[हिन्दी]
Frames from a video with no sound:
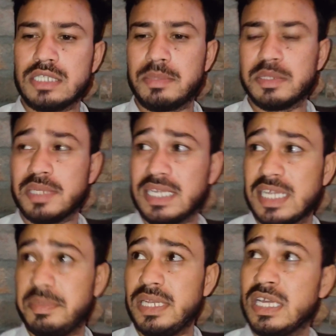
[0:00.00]
शरबत बना
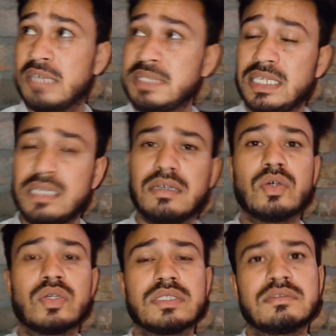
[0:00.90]
के पी लिया हमने
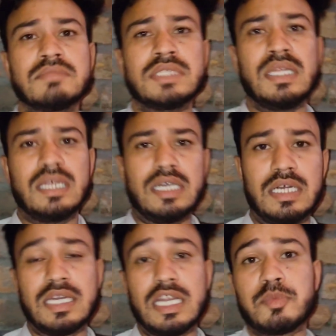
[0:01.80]
और
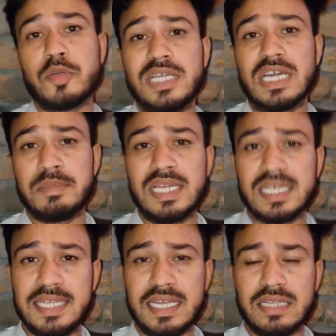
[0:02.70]
अगर आपको भी गर्मी
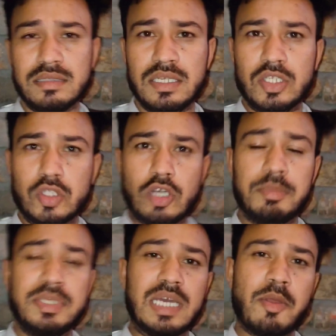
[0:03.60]
लग रही है तो
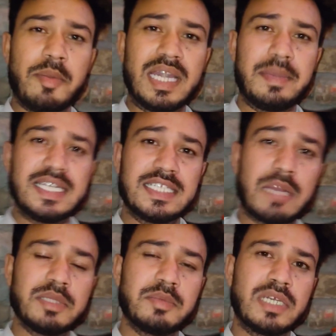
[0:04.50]
आप घर में बैठे बैठे
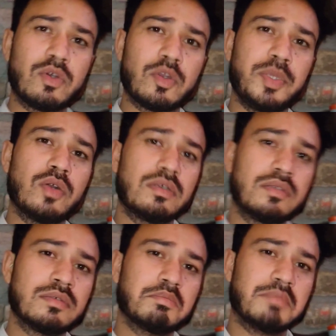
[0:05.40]
शरबत बनाओ और पियो
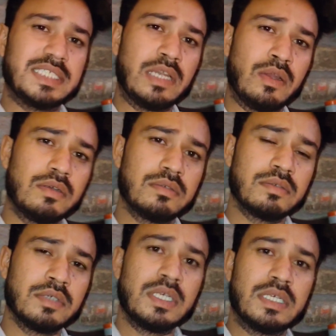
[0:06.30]
मज़े लो
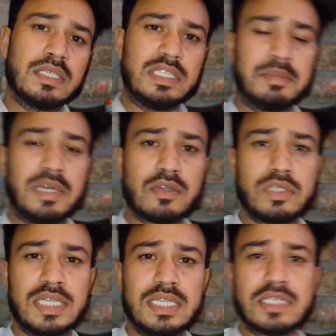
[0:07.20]
दिमाग
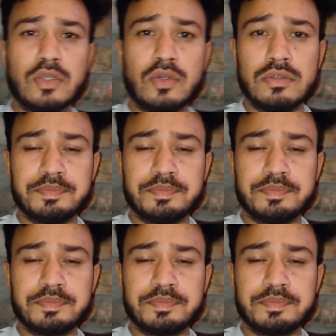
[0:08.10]
को ठंडक दो